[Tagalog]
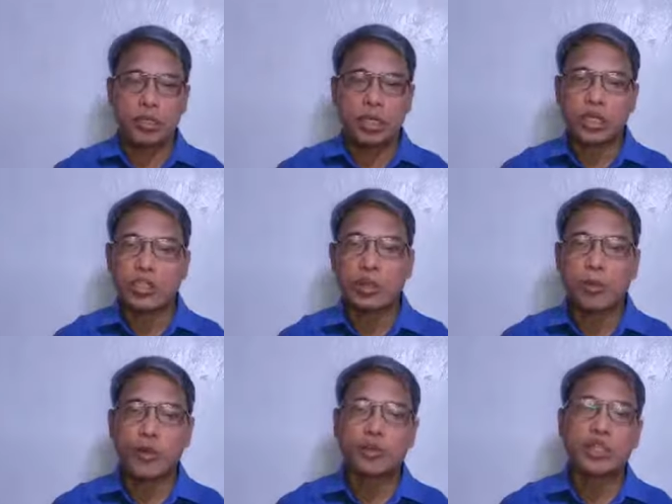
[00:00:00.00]
It is
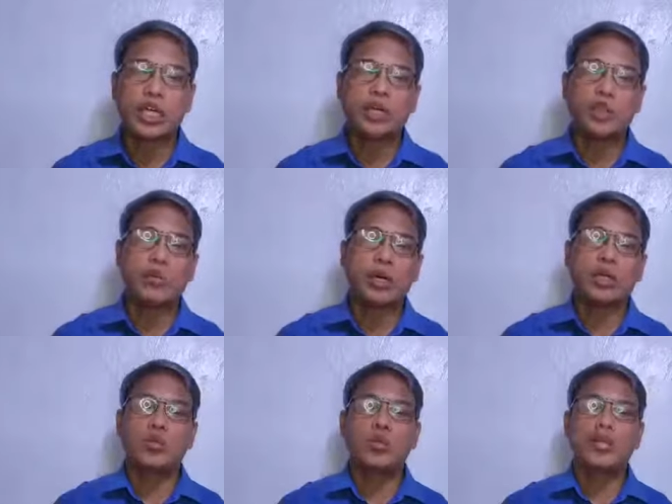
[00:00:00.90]
appointed unto
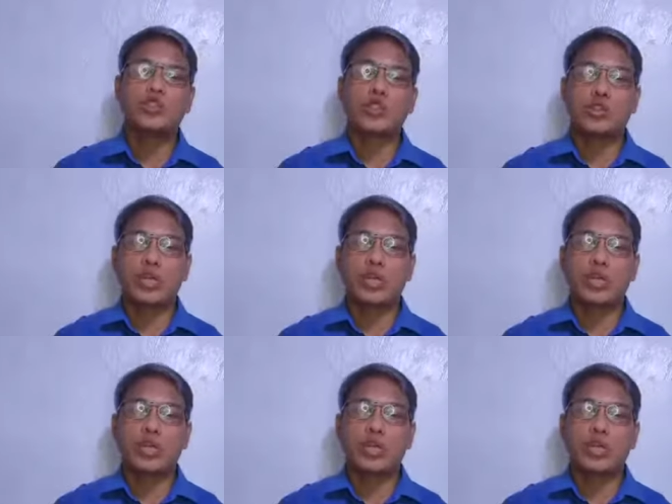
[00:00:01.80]
man once to